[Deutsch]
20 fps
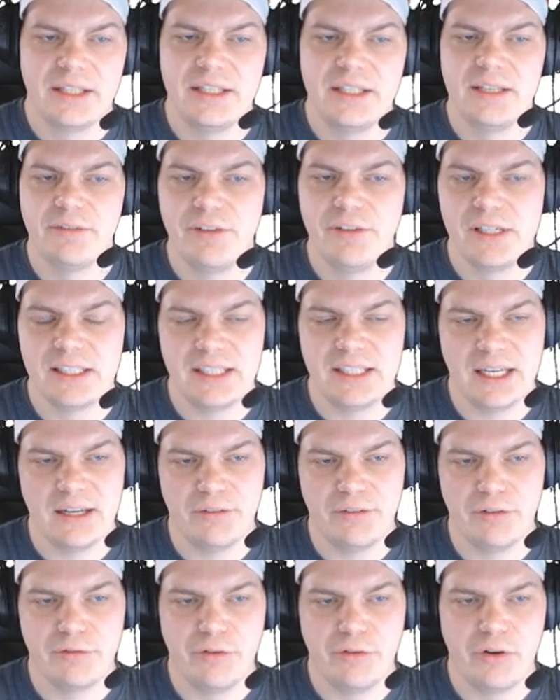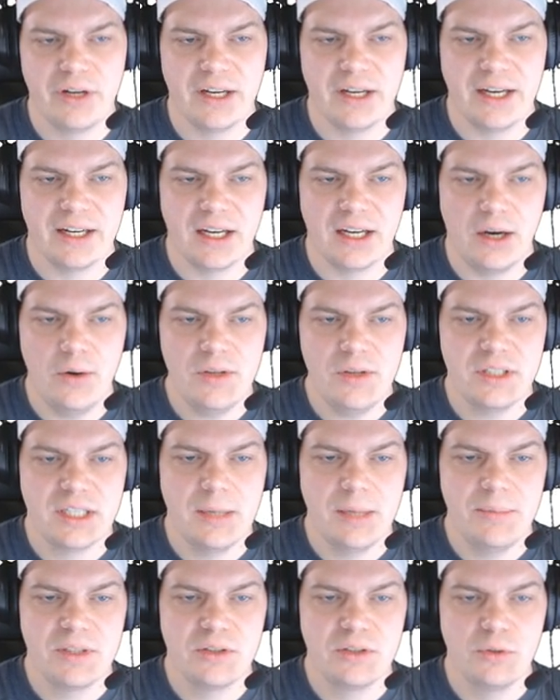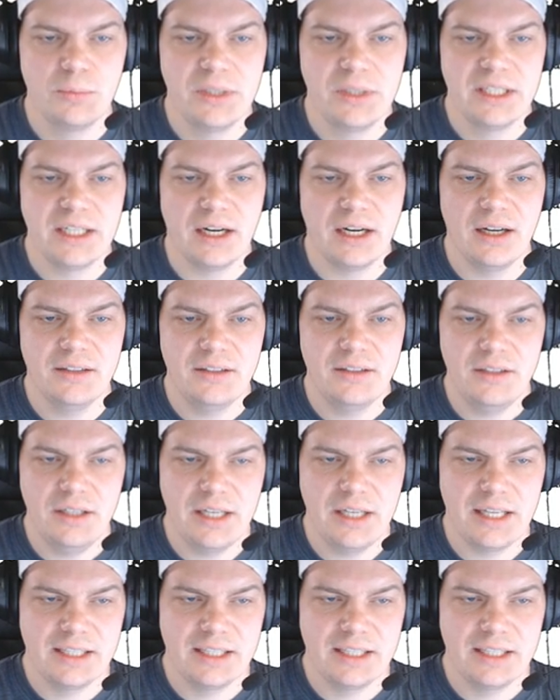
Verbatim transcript: die filtert er da von vornherein raus. Gibt es Duplikate?